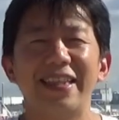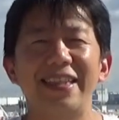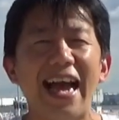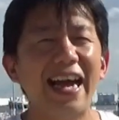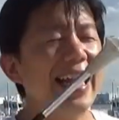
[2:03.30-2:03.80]

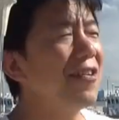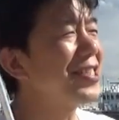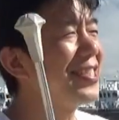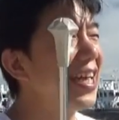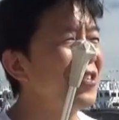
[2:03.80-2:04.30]
ながらを
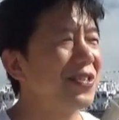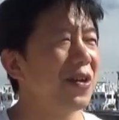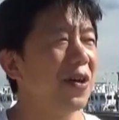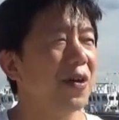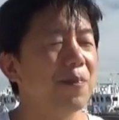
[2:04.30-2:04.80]
しちゃう
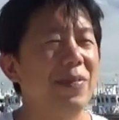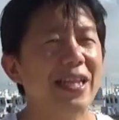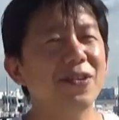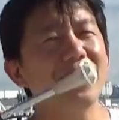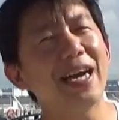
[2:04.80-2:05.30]
と
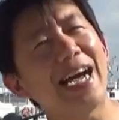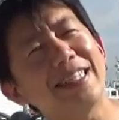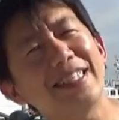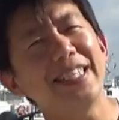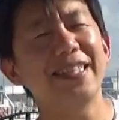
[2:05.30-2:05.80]
バトンが
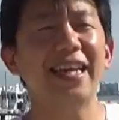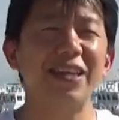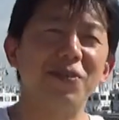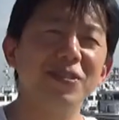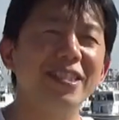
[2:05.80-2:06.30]
あっち行った
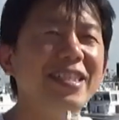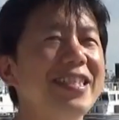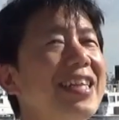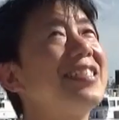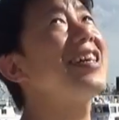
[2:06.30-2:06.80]
りこっち行ったりし